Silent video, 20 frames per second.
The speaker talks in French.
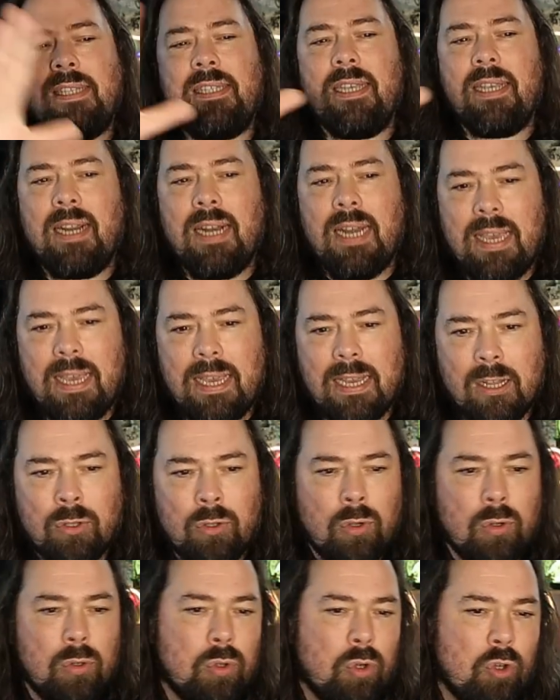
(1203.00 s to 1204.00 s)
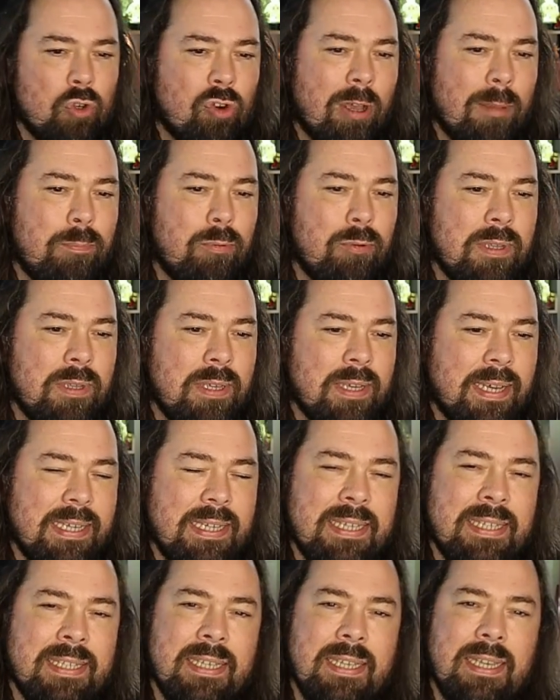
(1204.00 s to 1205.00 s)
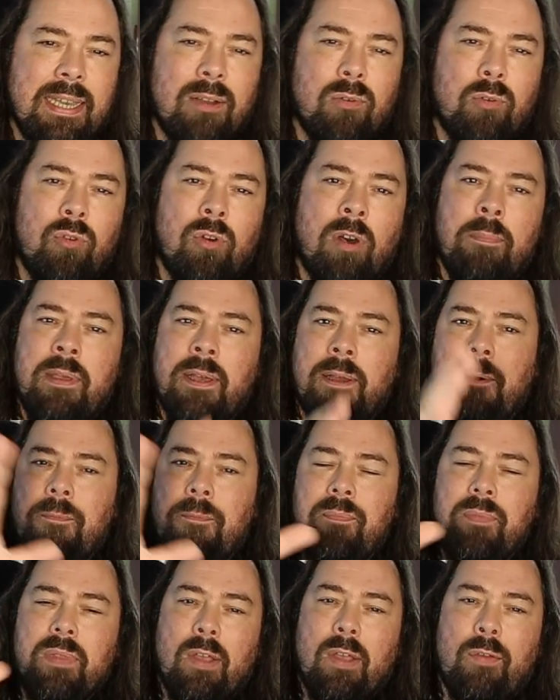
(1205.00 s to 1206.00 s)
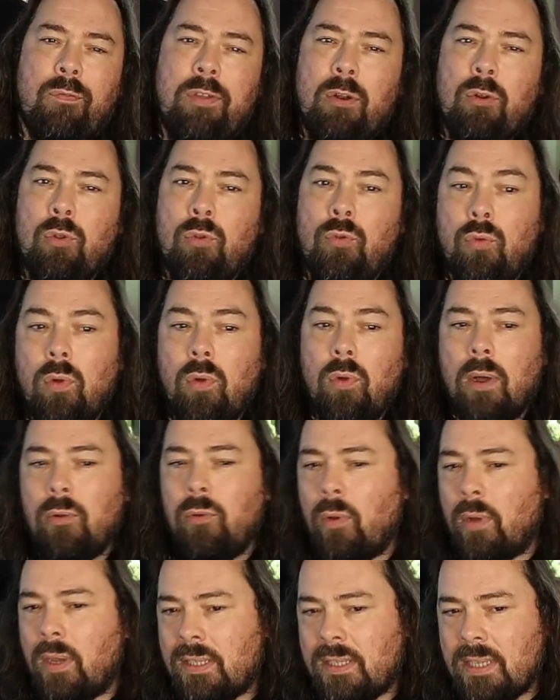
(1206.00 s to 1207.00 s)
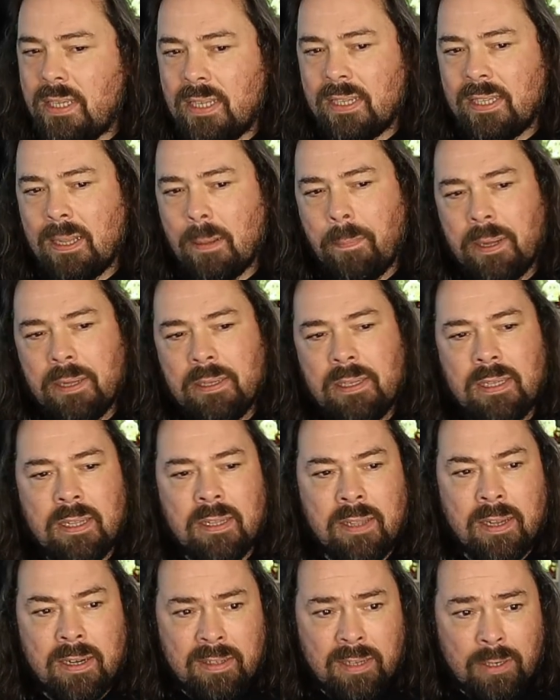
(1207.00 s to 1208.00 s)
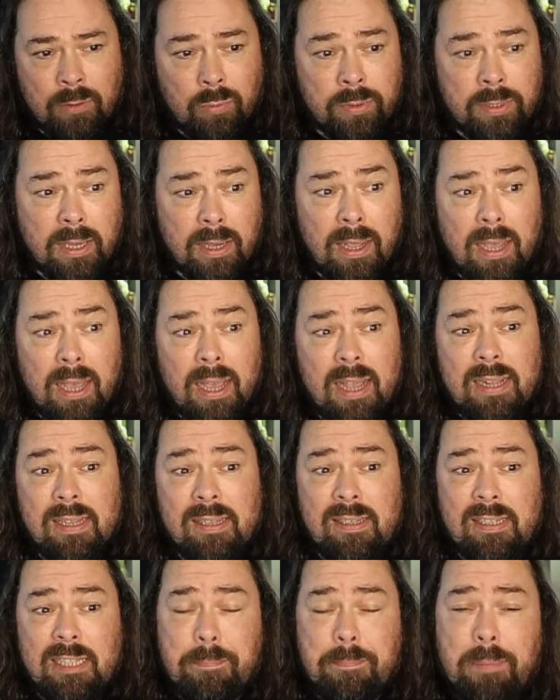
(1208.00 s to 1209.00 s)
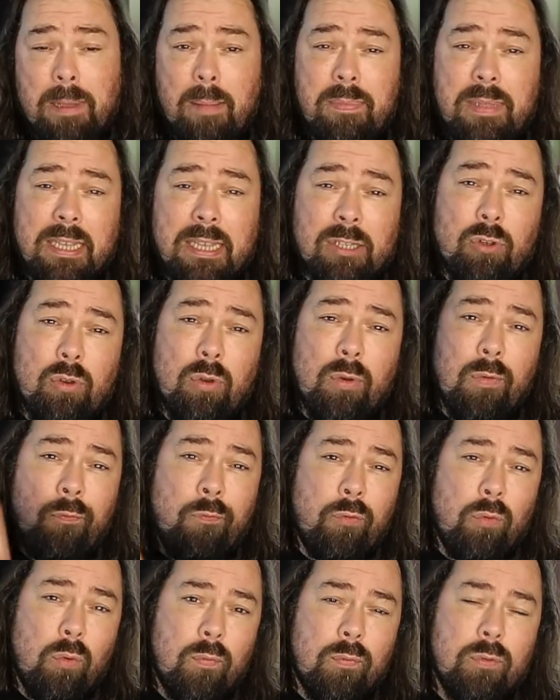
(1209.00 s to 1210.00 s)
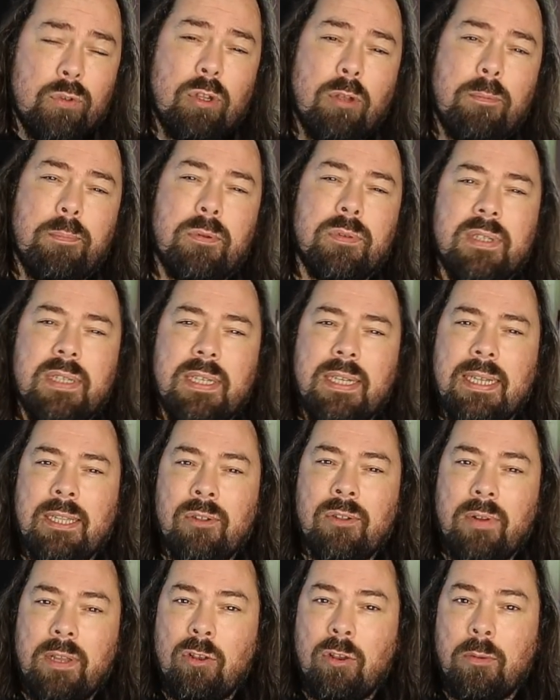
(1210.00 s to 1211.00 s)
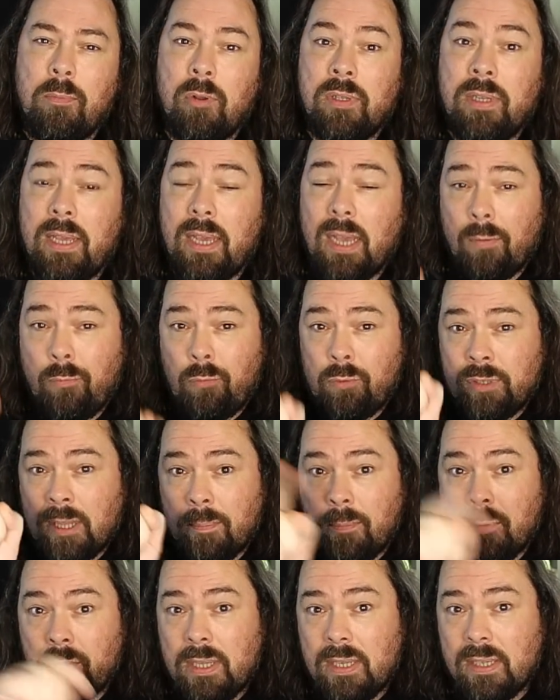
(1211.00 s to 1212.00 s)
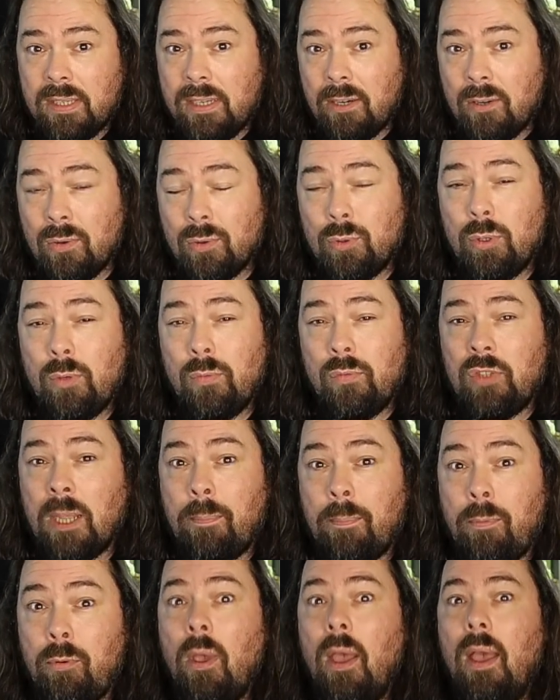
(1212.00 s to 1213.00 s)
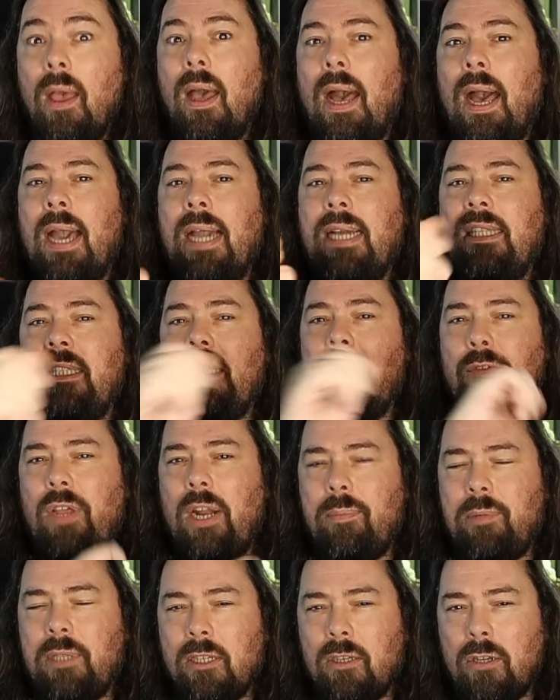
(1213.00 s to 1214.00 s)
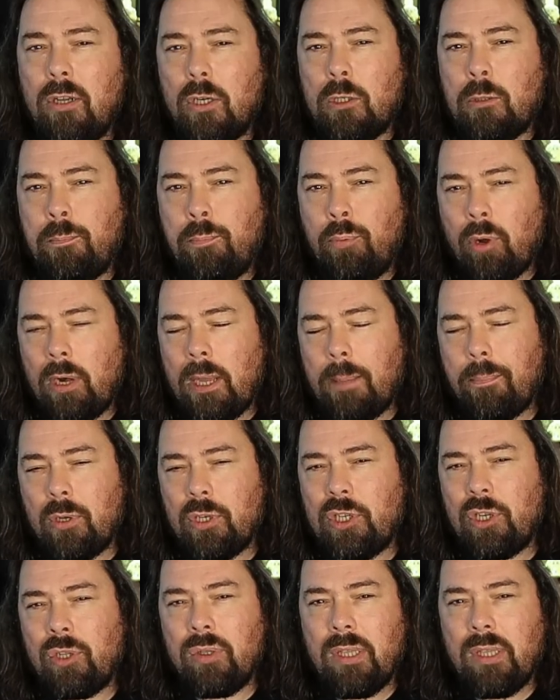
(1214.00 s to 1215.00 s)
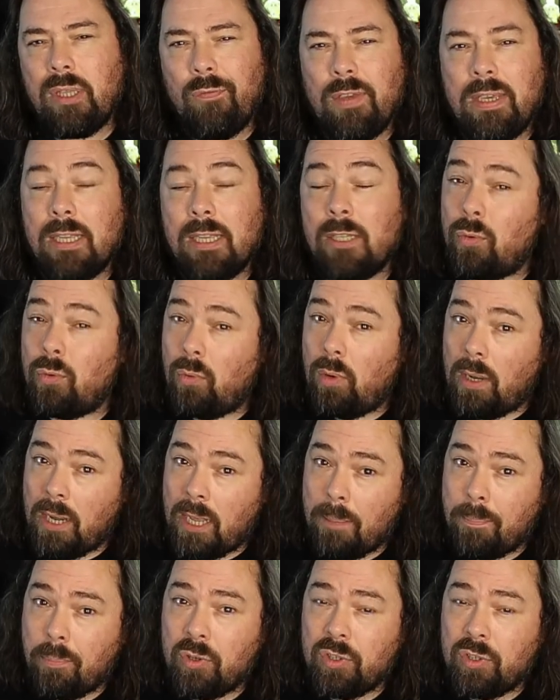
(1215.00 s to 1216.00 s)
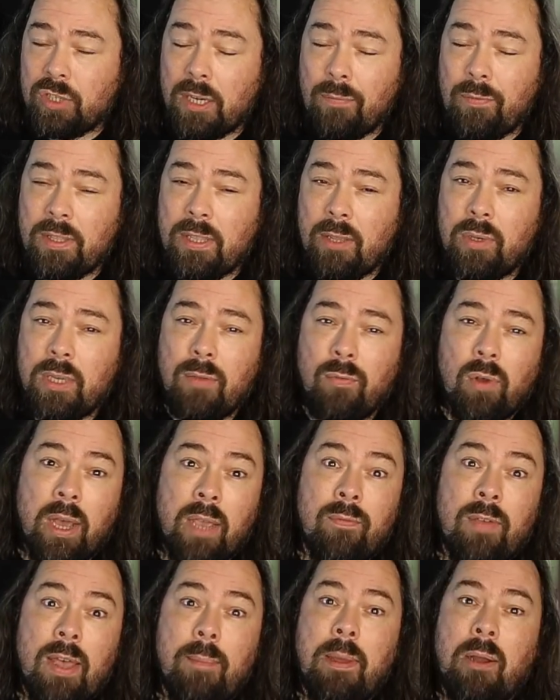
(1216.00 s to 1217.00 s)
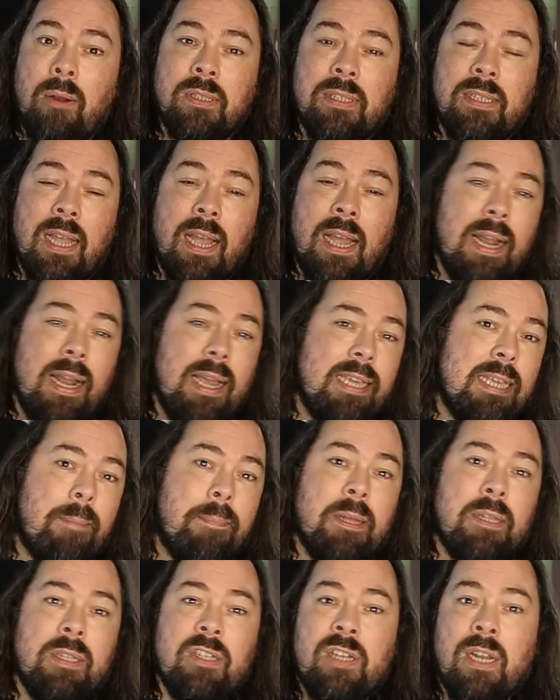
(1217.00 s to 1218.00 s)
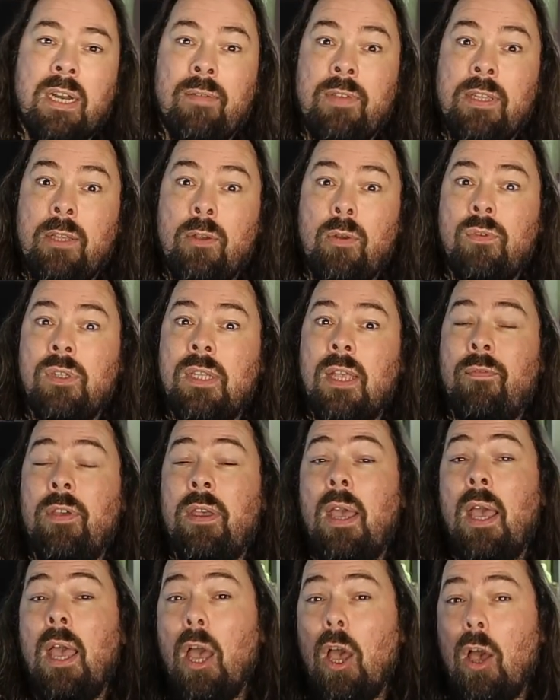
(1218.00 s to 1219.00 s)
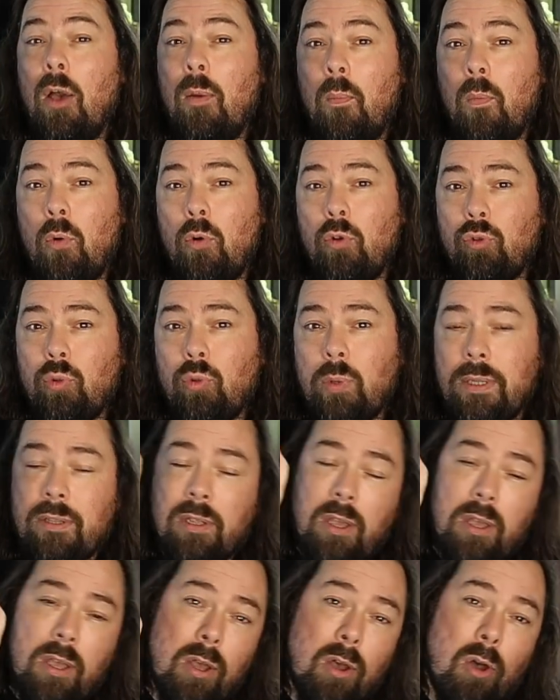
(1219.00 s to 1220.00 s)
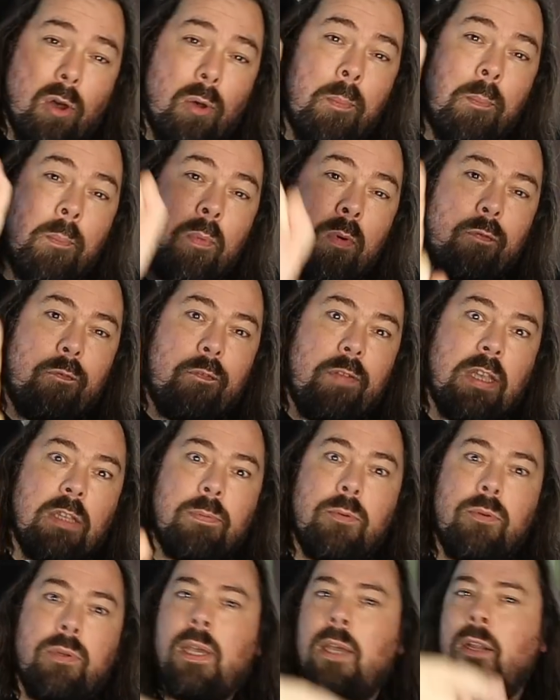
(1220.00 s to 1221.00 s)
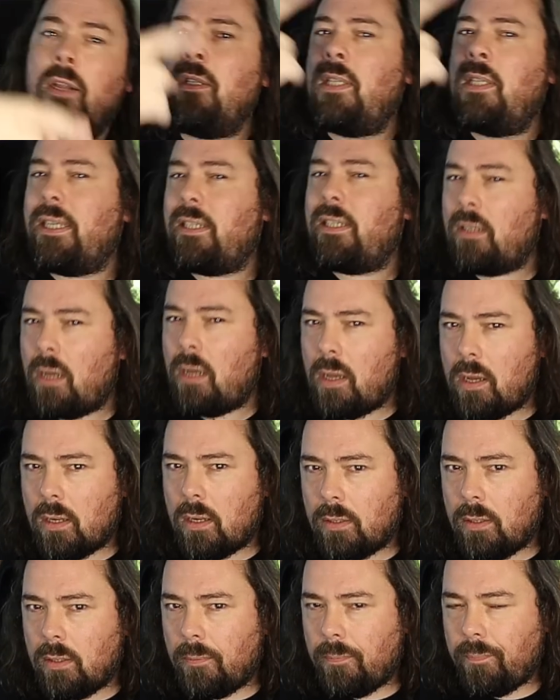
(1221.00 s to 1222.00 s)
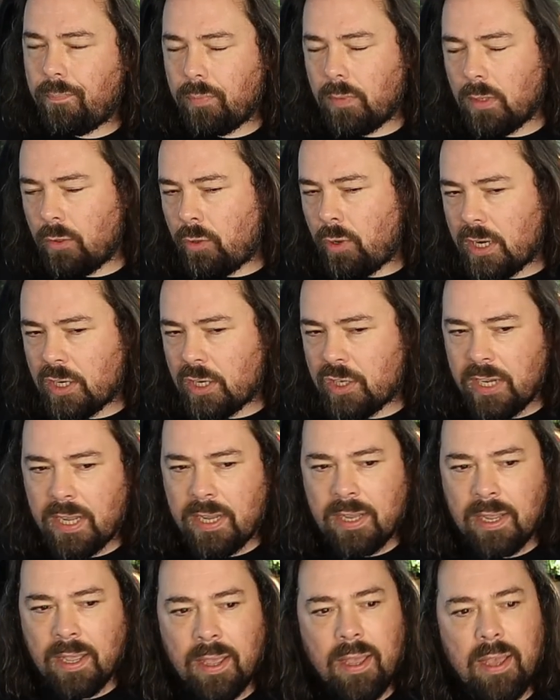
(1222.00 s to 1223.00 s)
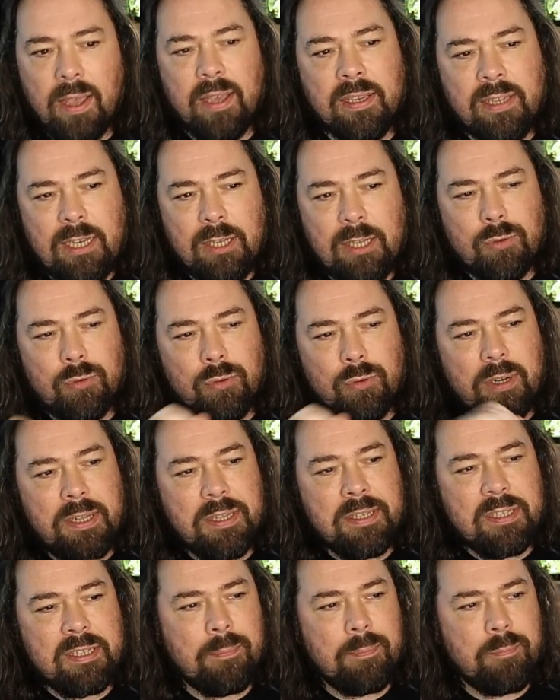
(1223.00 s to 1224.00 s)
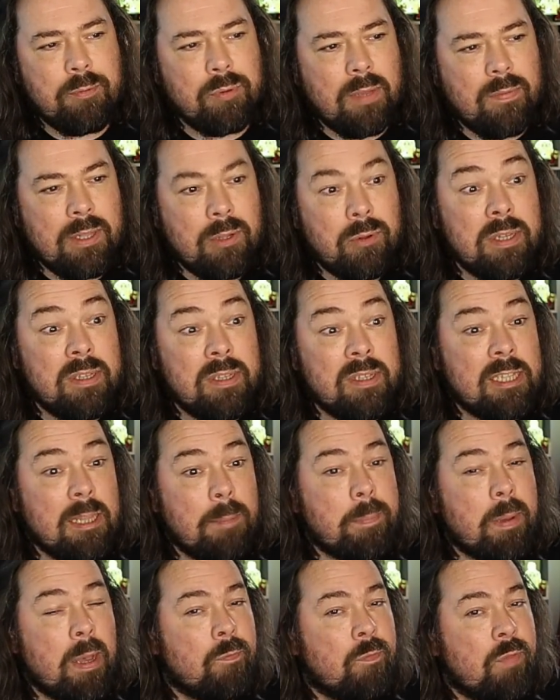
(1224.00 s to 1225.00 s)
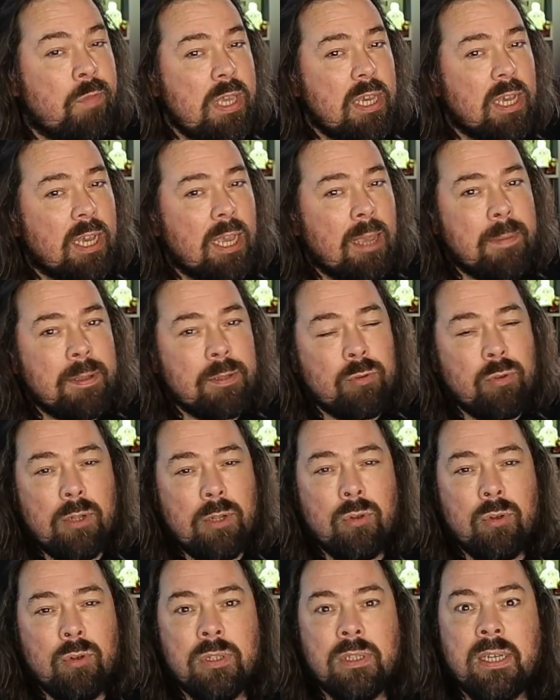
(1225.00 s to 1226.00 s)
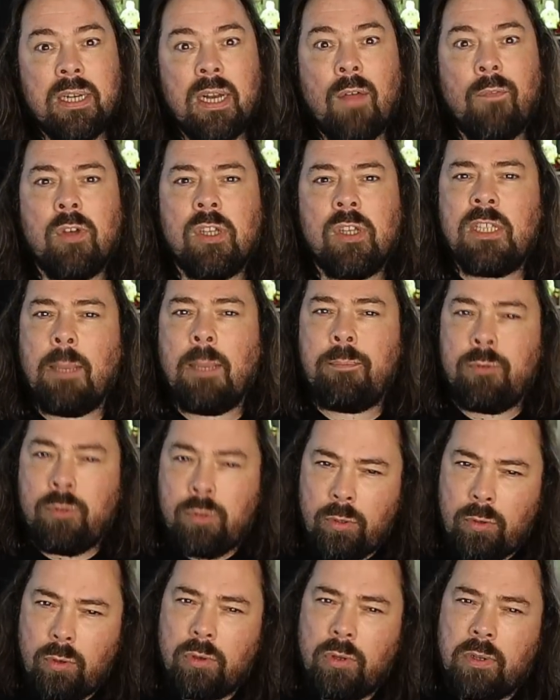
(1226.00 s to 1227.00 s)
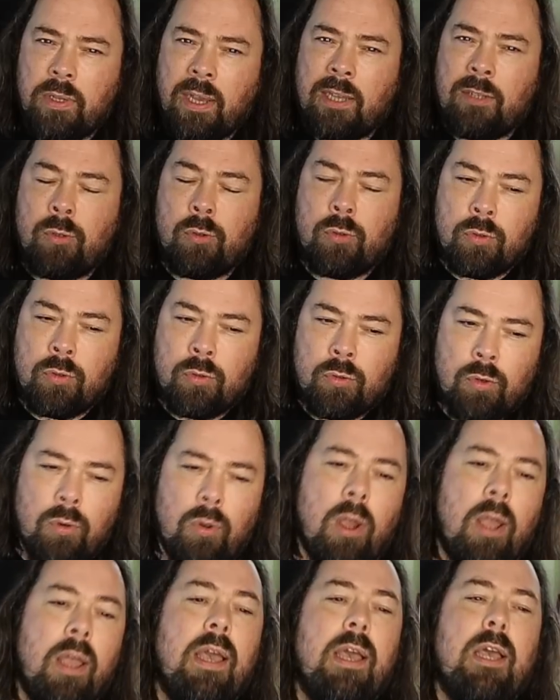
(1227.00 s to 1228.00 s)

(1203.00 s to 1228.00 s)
assez clair dans ce que j'aurais pu dire ici, hein, qu'on aura bien fait le tour, hein, on aura essayé d'interpréter, d'analyser tout ça. N'hésitez pas à me dire ce que vous, vous en pensez dans les commentaires, à vous abonner si le contenu vous a plu, à activer la petite cloche pour les prochaines notifications, les prochaines vidéos qui vont arriver, à balancer un like, à partager la vidéo. Vous avez mon Twitter, mon Facebook et le Discord de la chaîne qui sont dans la description des vidéos. N'hésitez pas à venir et à basculer du côté de la force absurde des réseaux sociaux.